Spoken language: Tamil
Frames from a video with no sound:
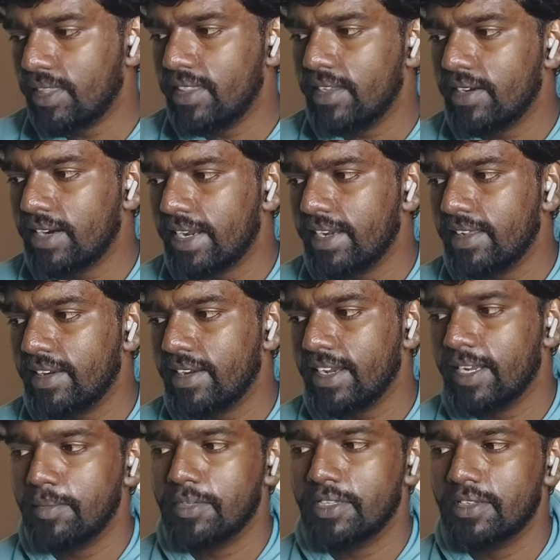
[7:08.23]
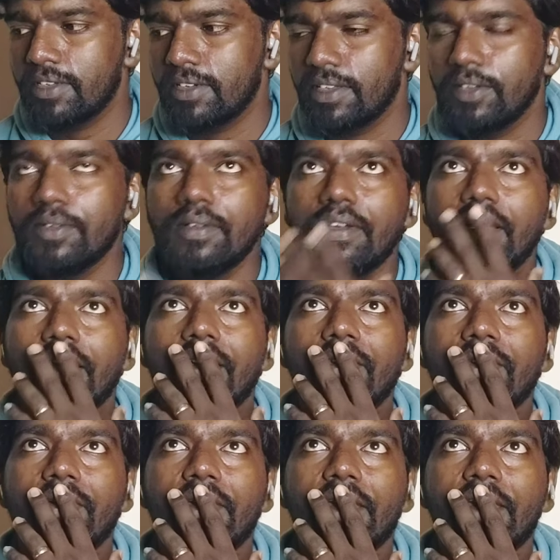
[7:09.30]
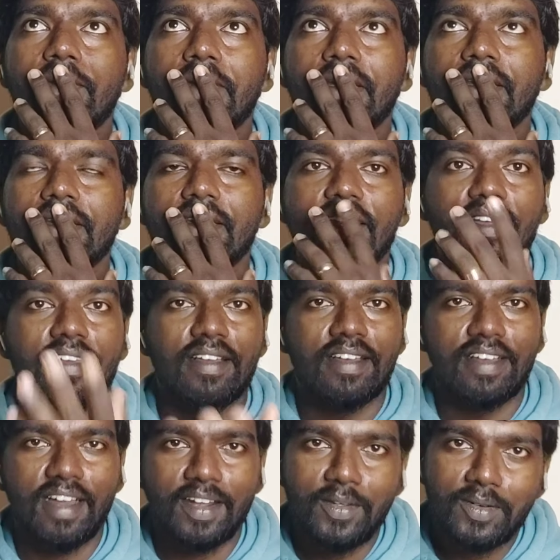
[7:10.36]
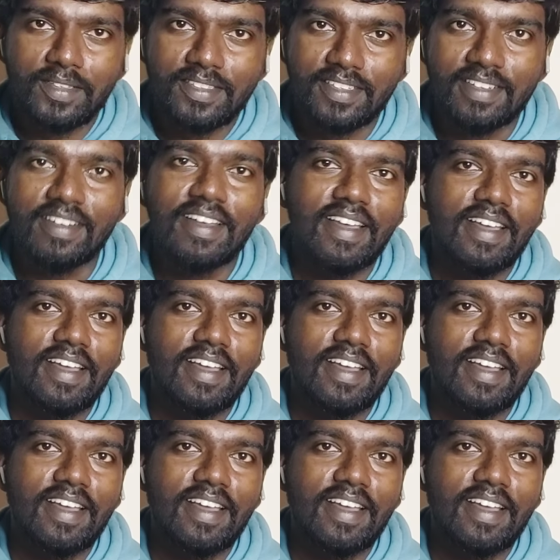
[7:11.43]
இந்த ட்ரெய்லரில் என்னை பொறுத்த வரைக்கும் ஐயோ யாரையும் மறந்துட்டேன் அனிருத் சார்